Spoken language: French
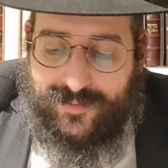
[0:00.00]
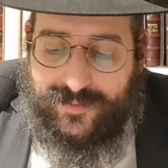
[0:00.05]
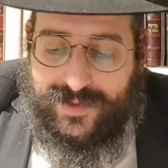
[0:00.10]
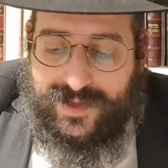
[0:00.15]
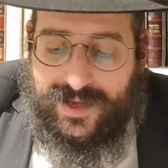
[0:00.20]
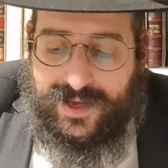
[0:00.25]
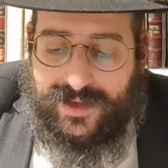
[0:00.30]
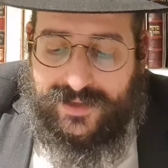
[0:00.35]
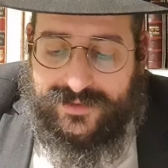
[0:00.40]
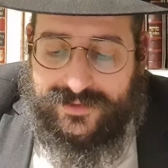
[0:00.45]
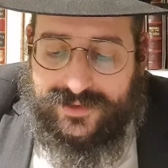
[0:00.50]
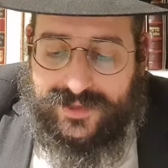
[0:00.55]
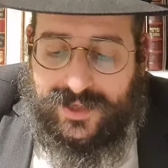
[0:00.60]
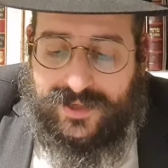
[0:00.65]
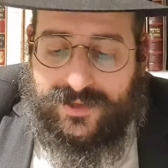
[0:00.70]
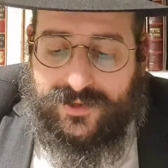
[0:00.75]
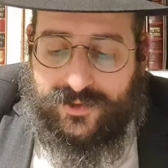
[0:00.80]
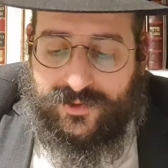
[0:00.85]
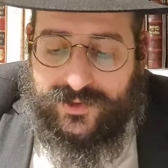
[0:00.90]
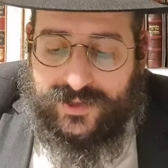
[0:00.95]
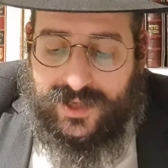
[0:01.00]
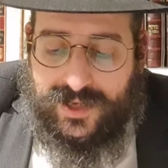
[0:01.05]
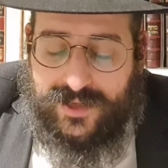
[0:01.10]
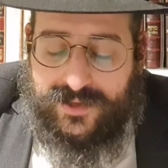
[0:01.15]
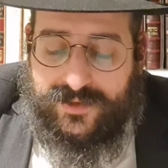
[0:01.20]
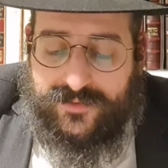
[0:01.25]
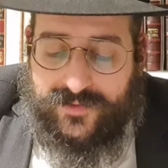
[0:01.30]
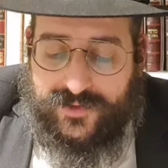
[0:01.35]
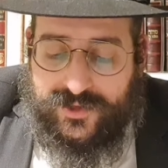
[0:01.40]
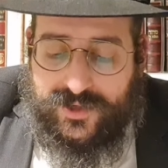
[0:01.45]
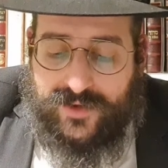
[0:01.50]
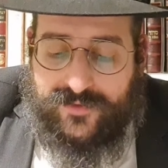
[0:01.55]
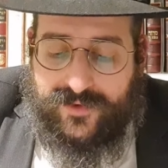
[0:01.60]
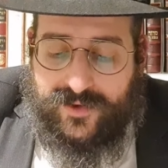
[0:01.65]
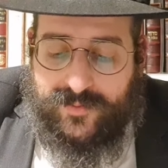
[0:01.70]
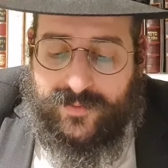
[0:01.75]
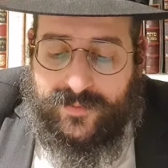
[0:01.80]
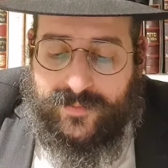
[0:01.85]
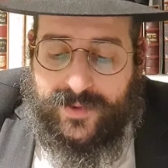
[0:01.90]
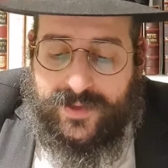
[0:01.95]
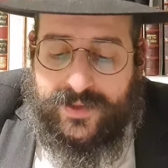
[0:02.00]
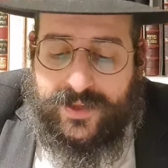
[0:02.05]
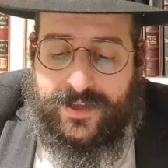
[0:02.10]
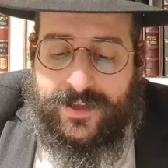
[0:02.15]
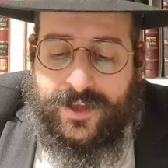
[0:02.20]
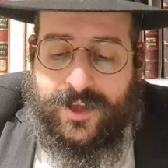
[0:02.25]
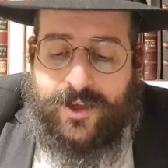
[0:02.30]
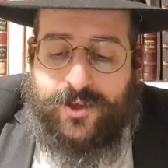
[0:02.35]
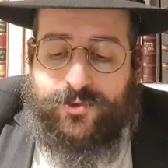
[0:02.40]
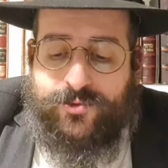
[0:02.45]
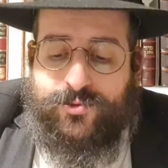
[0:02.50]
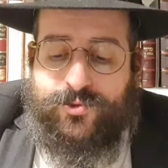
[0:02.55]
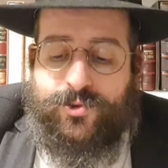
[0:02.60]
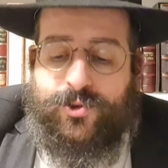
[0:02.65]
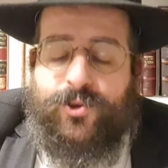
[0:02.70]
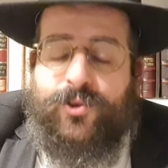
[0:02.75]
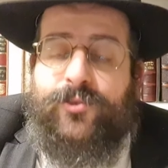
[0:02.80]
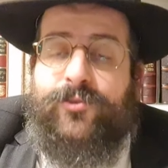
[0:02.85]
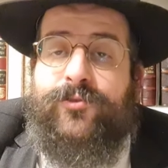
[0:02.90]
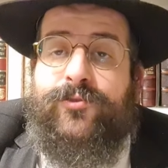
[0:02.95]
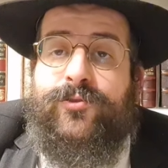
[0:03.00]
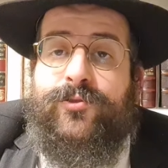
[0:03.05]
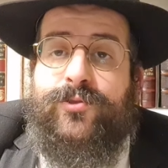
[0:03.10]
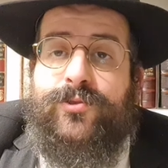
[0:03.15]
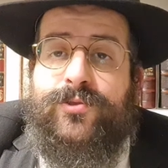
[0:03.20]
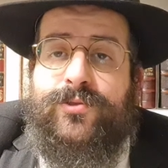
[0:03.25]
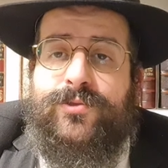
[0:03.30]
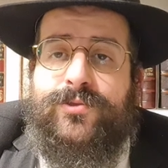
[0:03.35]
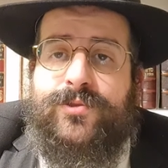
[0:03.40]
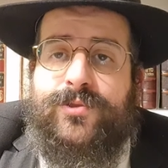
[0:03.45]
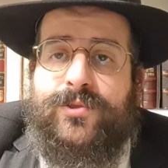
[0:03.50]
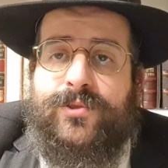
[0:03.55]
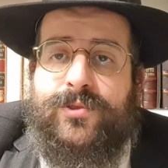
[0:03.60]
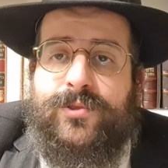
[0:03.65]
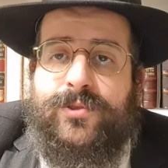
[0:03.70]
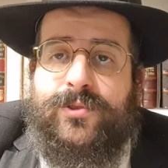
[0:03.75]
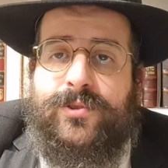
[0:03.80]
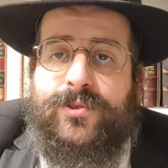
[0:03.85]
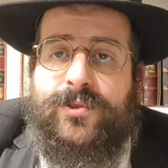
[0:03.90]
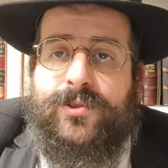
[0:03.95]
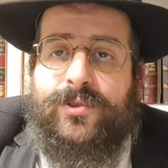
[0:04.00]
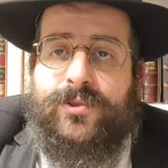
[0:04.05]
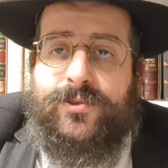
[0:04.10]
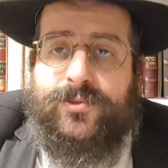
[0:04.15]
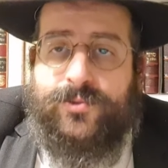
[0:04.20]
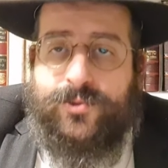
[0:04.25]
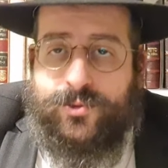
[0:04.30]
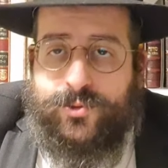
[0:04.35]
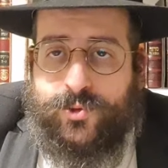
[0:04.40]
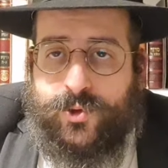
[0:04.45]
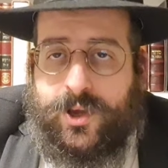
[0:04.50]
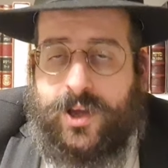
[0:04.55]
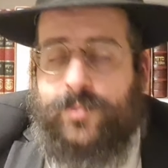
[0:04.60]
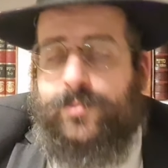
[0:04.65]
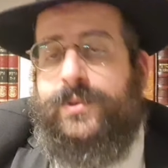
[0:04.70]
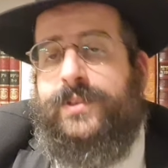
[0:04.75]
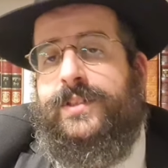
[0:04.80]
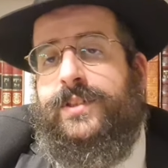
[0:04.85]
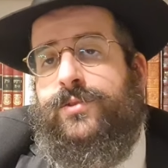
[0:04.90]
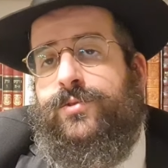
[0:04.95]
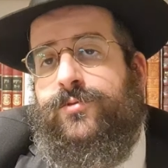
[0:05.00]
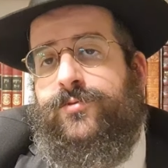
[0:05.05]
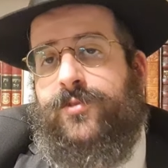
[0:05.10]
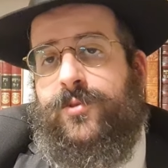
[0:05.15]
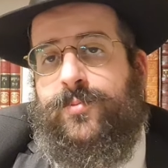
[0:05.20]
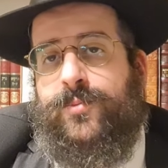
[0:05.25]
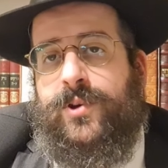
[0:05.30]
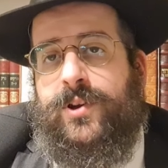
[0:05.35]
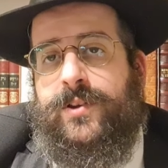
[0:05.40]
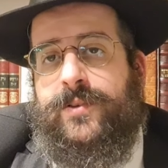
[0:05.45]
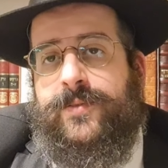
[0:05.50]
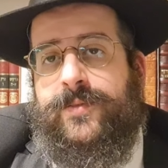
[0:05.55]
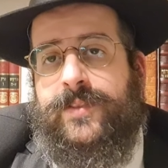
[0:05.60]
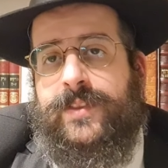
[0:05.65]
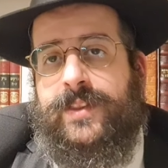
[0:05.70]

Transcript: Mais taliot ani veshafal mipanai. Tu refuses de te rabaisser devant moi.